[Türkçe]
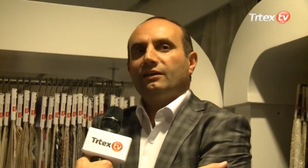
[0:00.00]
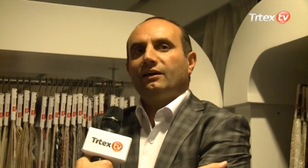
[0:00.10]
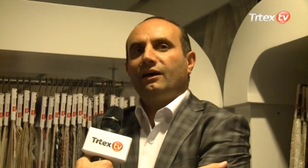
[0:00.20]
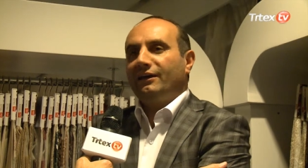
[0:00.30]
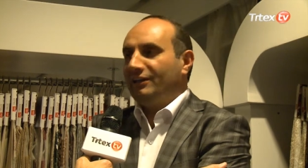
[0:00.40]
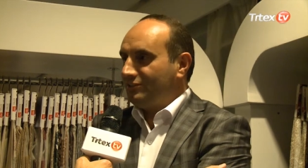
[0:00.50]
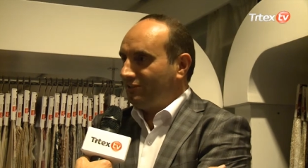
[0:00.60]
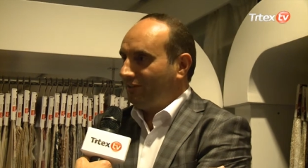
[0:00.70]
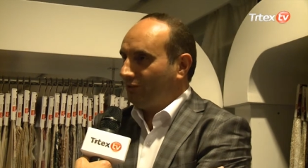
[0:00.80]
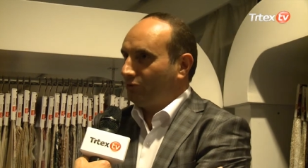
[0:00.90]

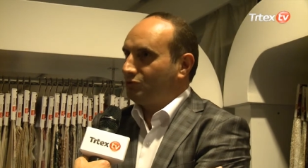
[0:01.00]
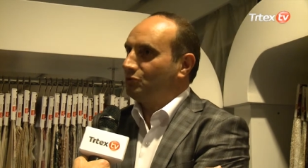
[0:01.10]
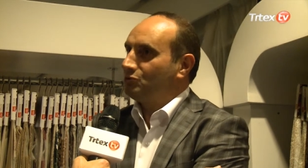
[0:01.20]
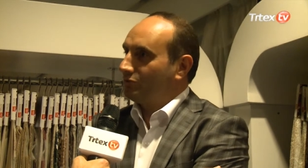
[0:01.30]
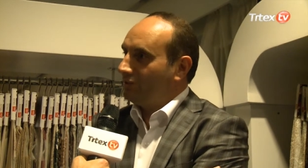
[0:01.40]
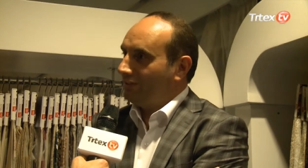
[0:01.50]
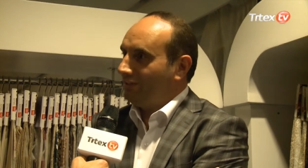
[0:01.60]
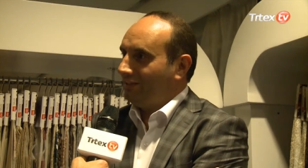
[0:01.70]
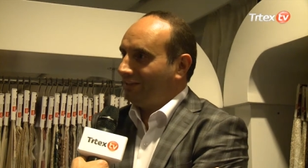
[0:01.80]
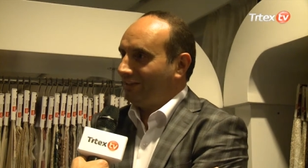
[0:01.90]
Ailesiyle,
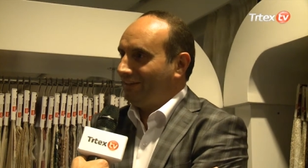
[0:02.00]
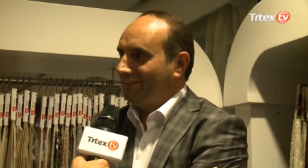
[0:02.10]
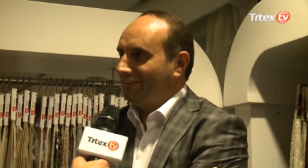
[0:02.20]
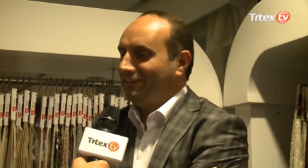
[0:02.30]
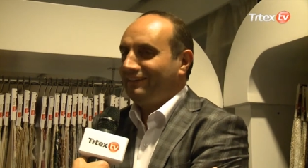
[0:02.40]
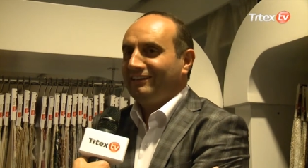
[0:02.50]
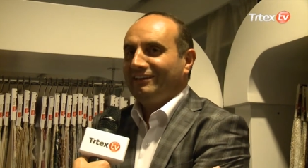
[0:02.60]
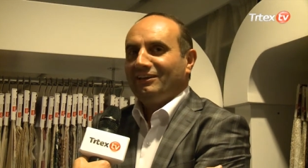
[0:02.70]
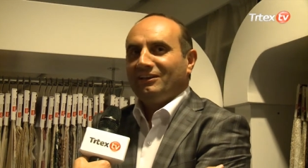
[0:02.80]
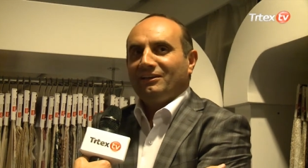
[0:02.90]
çocuklarıyla geldiler.
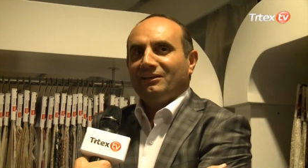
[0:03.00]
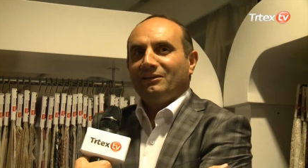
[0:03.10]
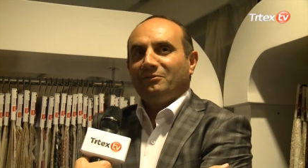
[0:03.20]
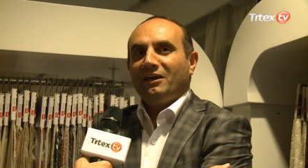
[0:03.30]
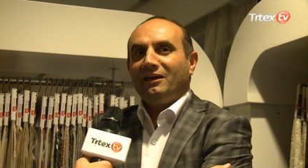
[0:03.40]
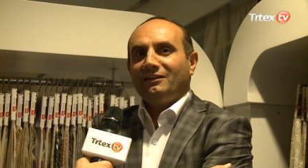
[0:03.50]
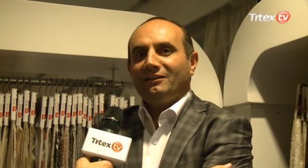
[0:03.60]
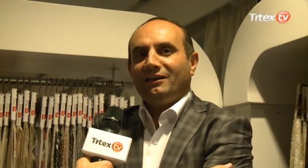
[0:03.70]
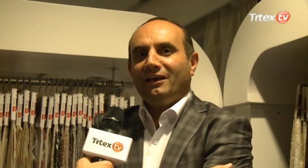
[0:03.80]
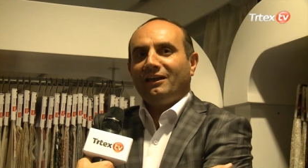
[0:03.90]
E, her,
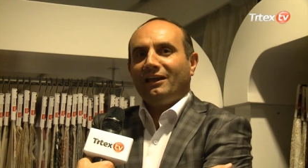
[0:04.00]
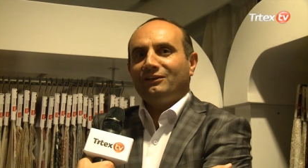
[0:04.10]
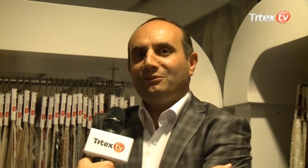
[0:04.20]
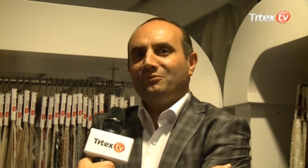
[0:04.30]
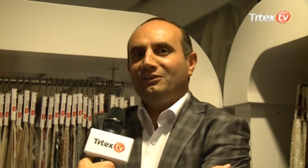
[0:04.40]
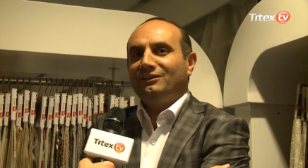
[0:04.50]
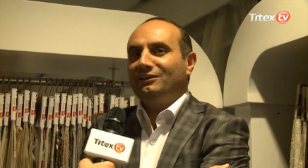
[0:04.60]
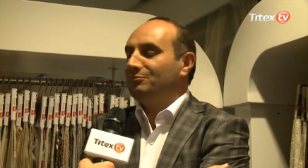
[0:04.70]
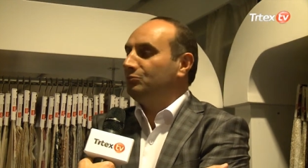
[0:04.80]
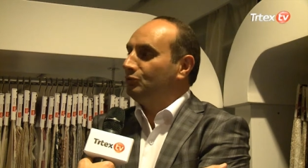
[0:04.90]
herhangi
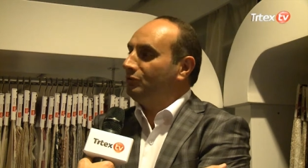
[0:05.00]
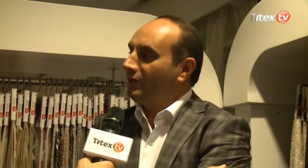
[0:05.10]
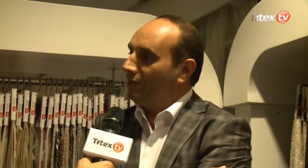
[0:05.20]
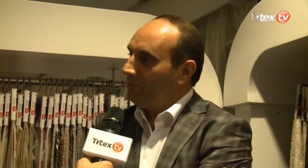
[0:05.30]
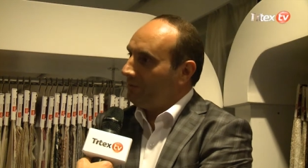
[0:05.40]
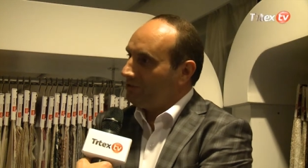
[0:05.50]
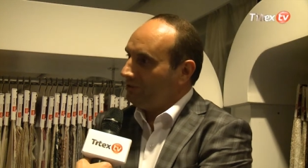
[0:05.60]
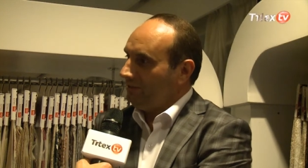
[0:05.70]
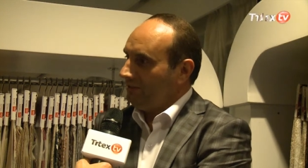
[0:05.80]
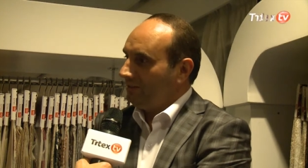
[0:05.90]
birinin burnun
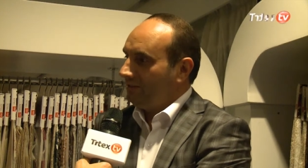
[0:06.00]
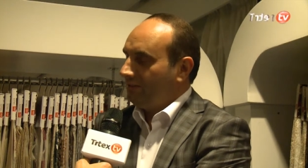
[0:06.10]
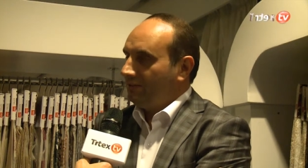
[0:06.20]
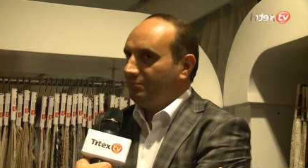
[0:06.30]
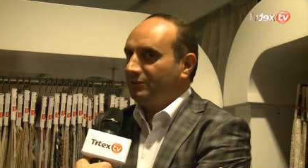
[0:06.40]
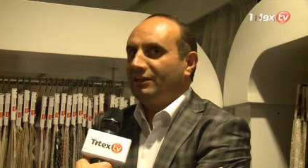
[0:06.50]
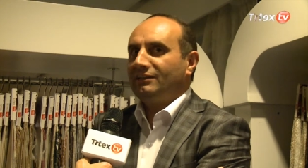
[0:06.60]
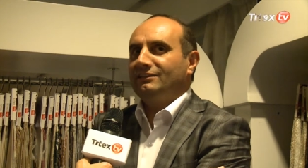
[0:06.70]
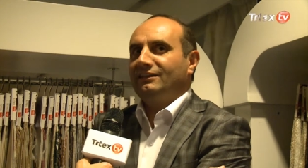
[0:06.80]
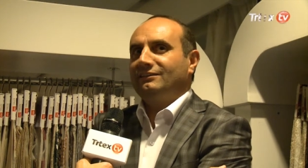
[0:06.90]
kanaması
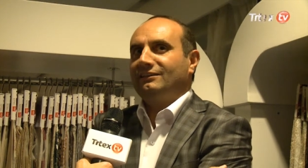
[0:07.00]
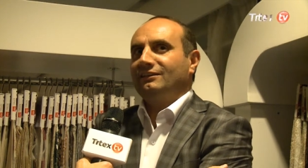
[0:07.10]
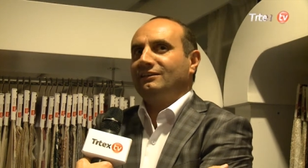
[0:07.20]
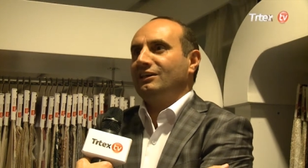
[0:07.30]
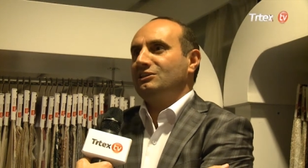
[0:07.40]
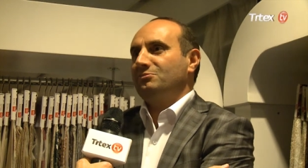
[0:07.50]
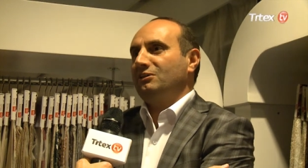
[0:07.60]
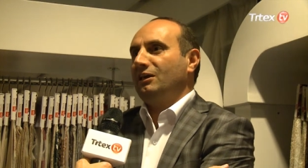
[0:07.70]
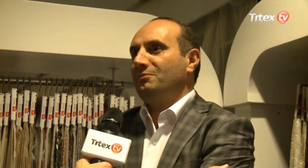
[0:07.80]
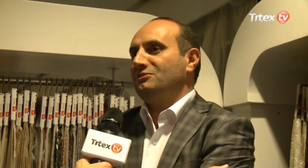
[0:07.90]
Bırakın etkinlik
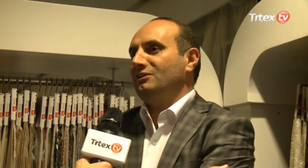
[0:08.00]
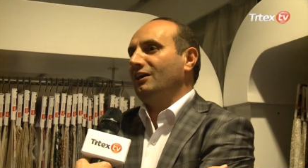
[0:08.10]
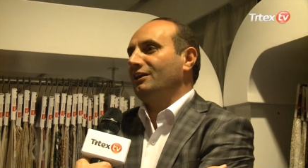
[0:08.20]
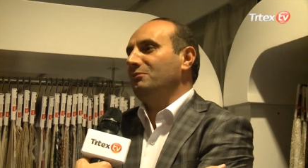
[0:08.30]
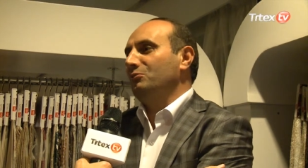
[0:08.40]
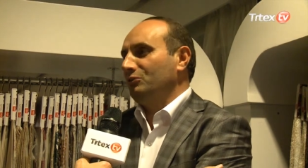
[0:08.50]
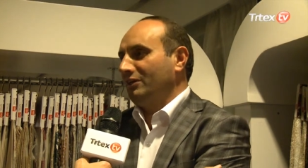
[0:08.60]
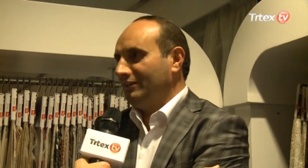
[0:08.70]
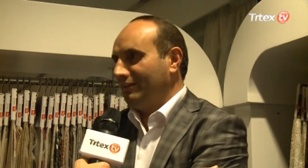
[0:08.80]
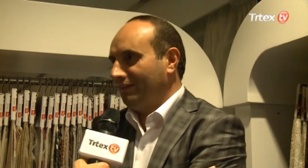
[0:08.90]
gezmeyi hepsi haram
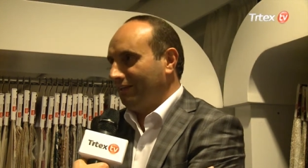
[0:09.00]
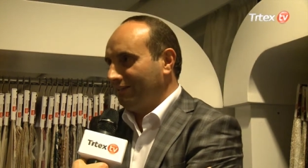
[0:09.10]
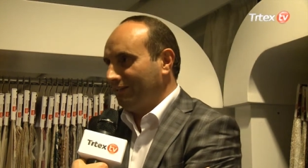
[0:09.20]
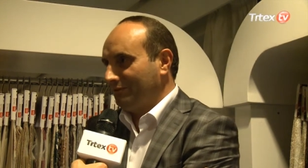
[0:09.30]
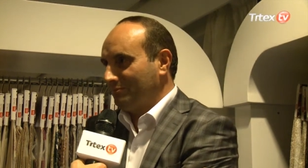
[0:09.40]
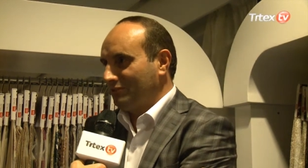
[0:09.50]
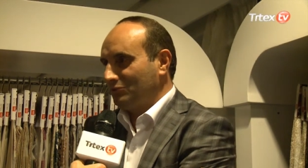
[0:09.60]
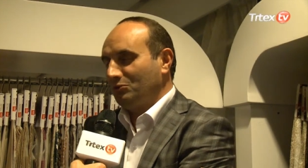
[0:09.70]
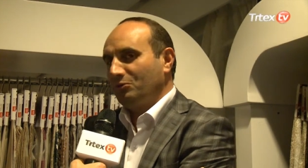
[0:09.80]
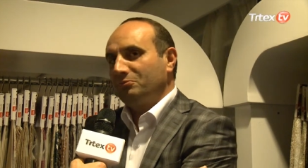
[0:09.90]
edilir
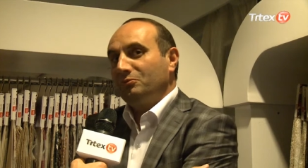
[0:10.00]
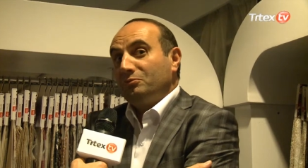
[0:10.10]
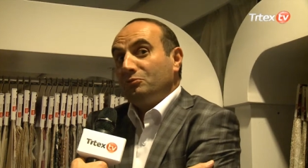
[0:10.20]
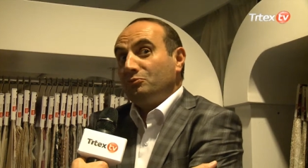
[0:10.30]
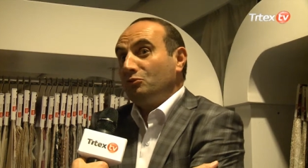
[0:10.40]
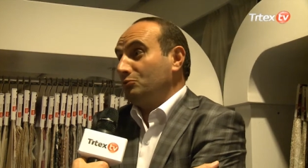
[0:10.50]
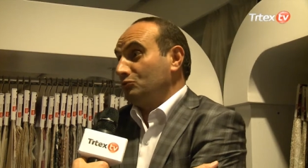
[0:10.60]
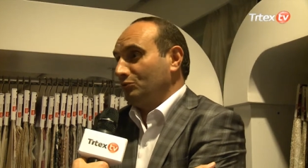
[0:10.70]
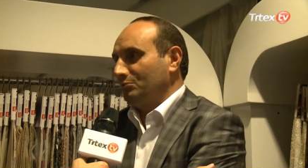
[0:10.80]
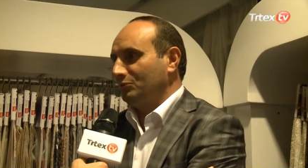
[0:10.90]
bize. Bu, bu büyük bir
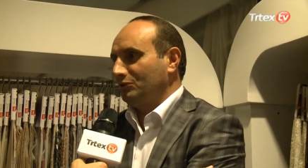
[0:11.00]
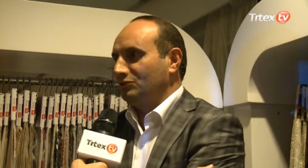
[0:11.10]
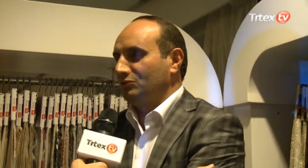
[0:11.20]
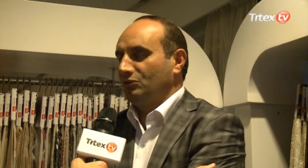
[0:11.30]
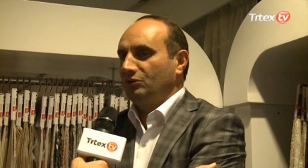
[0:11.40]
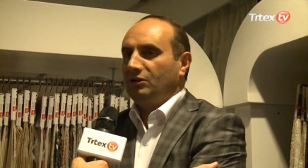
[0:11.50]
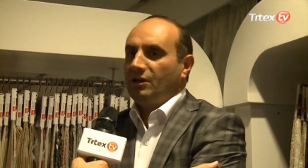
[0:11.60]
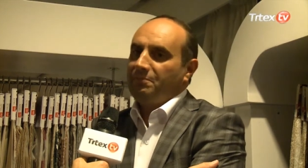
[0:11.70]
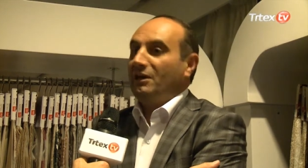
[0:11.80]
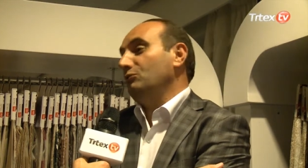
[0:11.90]
sorumluluk istiyor.
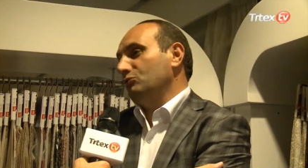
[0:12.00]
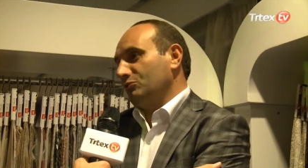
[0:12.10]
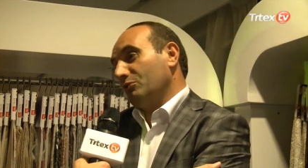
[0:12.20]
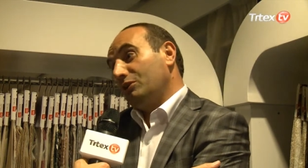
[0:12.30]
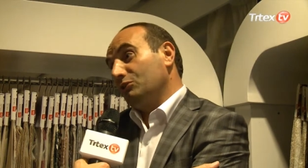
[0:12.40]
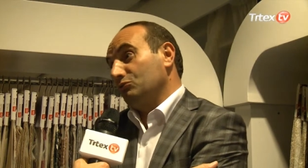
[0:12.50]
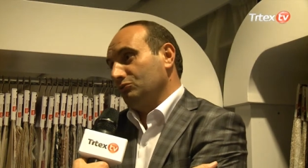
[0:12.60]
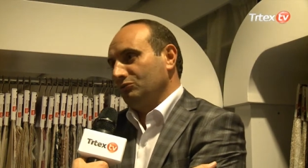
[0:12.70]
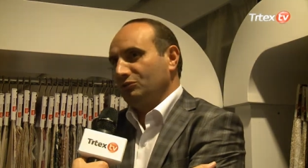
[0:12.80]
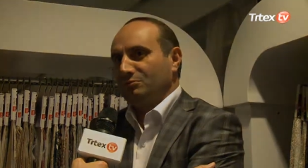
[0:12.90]
Ben düşün, öyle
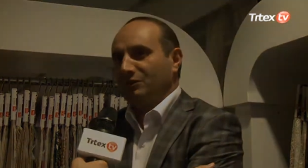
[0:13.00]
düşünüyorum